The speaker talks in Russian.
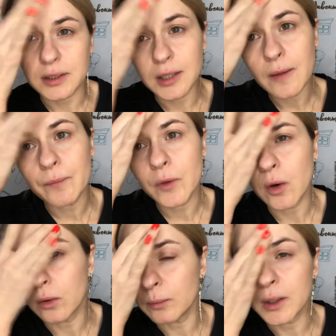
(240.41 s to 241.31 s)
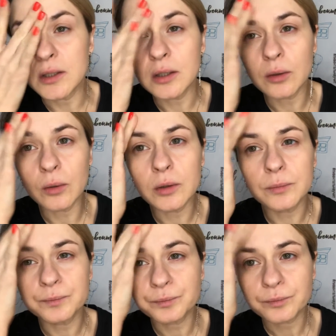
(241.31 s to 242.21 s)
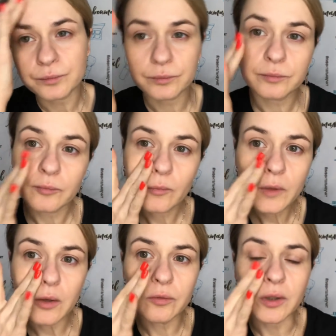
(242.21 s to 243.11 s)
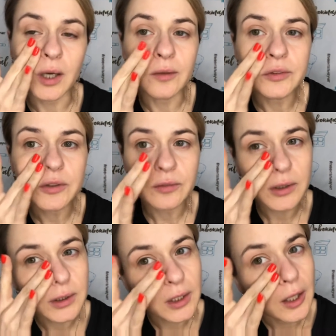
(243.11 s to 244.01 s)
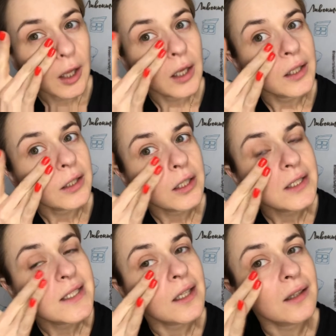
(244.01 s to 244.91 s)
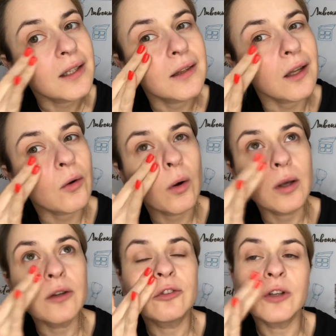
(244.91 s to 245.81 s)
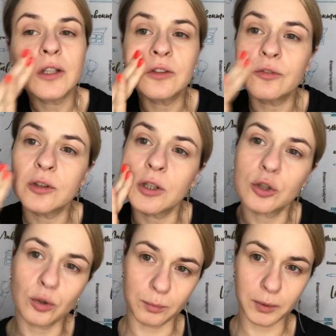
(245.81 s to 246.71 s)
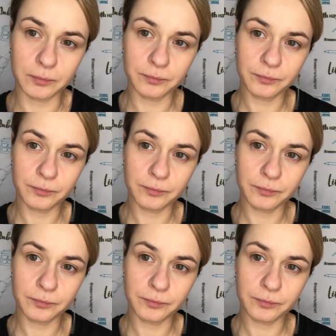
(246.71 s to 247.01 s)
да, но он матирует, выравнивает и делает такой эффект фотошопа.